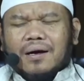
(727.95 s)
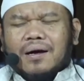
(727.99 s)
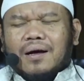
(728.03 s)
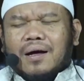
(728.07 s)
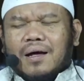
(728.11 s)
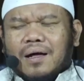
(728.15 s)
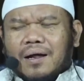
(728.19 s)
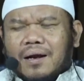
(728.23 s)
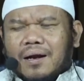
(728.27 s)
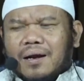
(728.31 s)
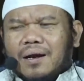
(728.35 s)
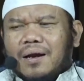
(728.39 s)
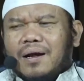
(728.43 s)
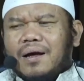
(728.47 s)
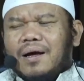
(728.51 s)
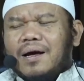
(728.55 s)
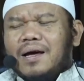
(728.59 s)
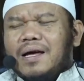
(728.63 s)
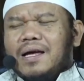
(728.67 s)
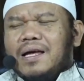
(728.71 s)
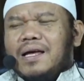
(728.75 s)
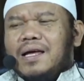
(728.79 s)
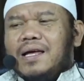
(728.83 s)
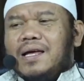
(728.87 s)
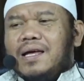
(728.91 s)

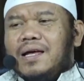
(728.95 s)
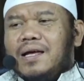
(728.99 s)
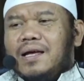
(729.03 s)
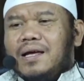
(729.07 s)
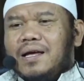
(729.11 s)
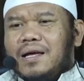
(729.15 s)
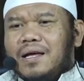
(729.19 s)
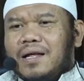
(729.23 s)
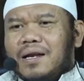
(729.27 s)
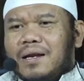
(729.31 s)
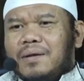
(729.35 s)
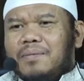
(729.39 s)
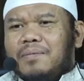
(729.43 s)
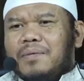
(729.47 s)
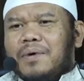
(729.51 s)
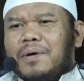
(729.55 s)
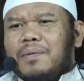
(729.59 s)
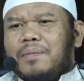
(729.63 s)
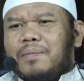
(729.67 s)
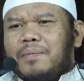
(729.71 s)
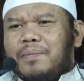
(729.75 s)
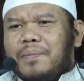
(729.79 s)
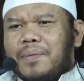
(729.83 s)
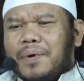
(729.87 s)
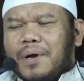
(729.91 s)
karena ingin
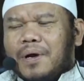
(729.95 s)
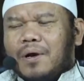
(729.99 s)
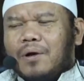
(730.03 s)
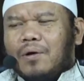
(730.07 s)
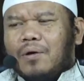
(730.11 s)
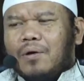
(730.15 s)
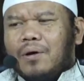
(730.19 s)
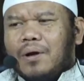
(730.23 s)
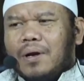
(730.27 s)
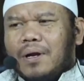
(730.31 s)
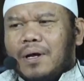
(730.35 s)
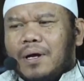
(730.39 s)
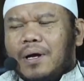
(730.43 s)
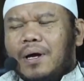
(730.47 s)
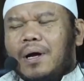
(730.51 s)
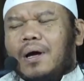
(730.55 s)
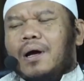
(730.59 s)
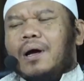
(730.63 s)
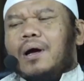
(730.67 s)
memperoleh